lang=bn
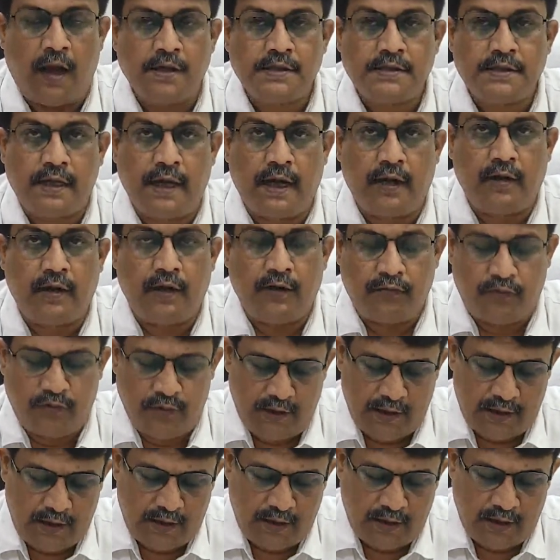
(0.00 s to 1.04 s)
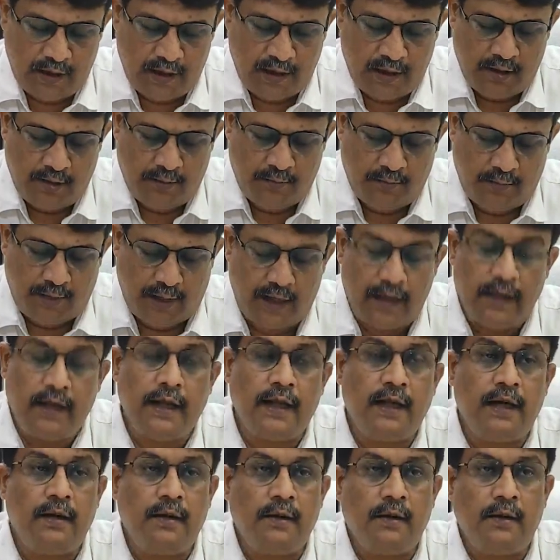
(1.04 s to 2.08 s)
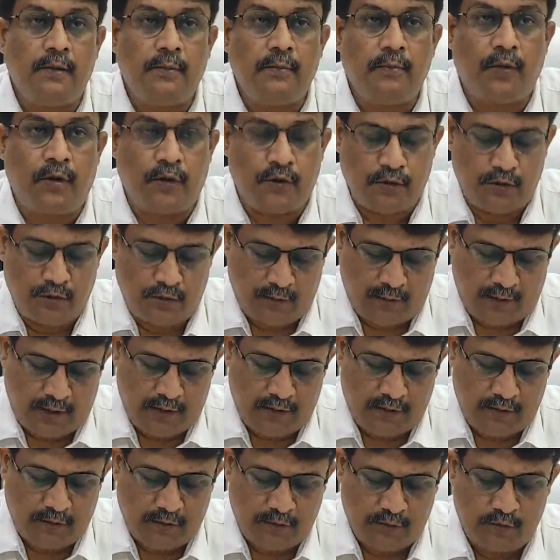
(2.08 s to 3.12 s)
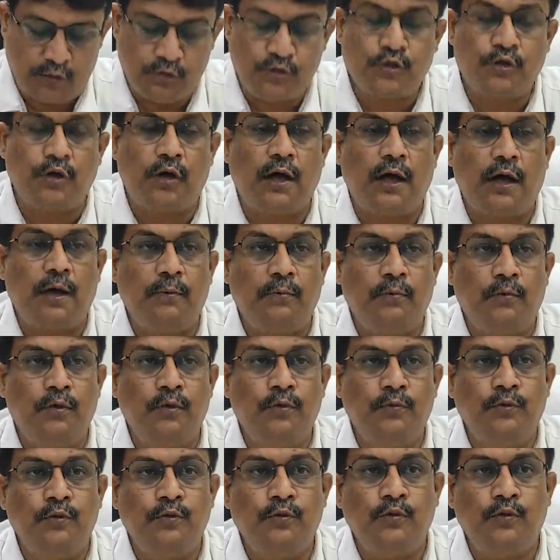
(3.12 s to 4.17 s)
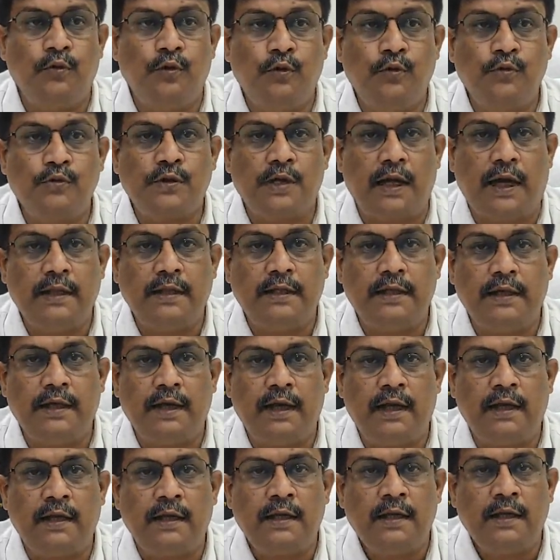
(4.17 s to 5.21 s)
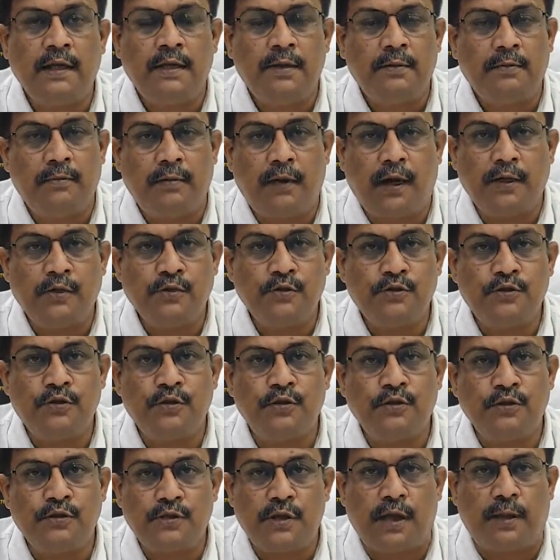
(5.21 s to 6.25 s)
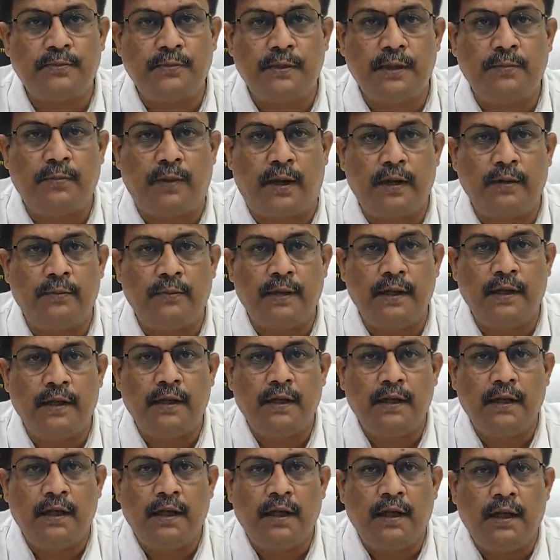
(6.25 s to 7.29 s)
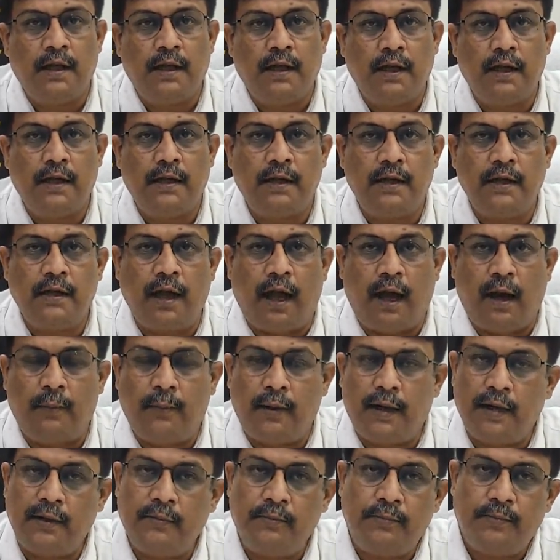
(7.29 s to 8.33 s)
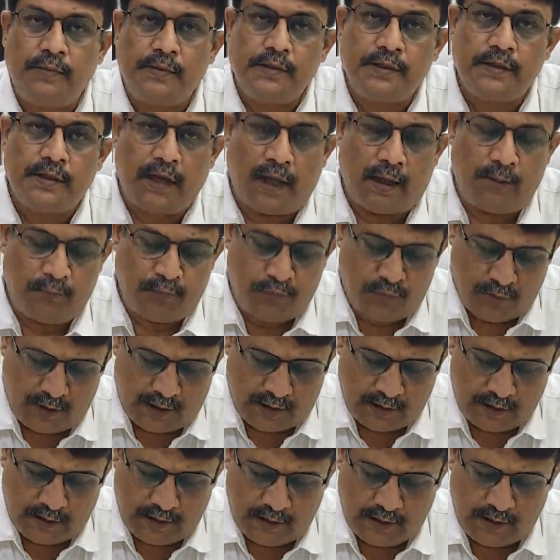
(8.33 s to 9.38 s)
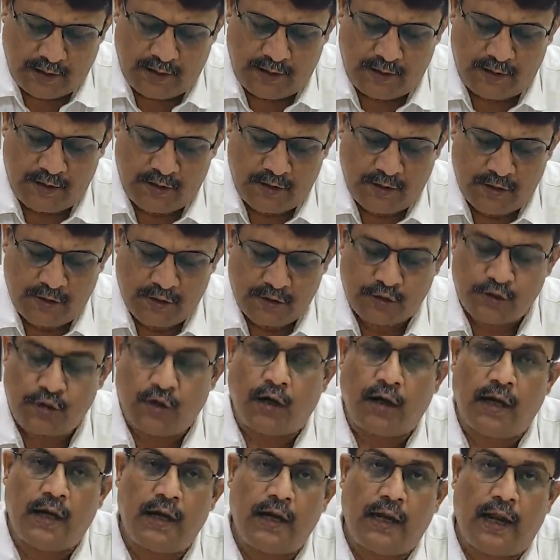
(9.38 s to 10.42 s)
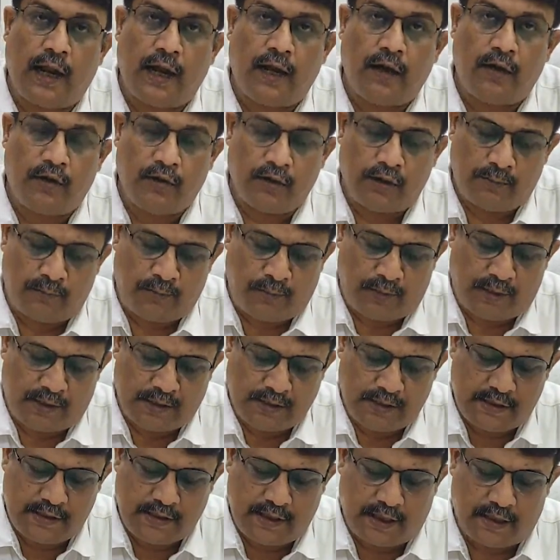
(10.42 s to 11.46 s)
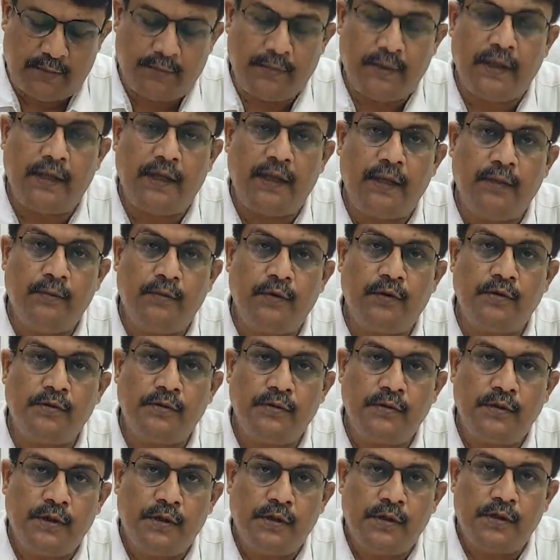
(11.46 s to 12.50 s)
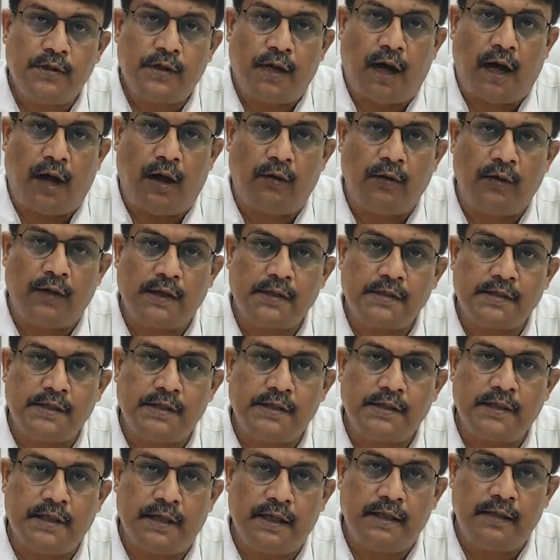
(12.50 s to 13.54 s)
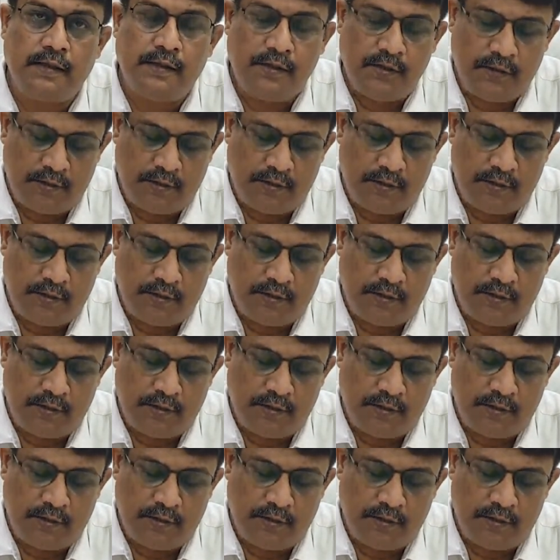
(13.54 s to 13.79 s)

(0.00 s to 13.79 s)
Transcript: শেওড়াফুলি ব্যান্ডেল বর্ধমান গুসকরা বোলপুর ও সাঁইথিয়ার মানুষজনও চাপতে পারবে এটি আবার রামপুরার থেকে সকাল এগারোটা পাঁচে ছাড়বে এবং হাওড়া স্টেশনে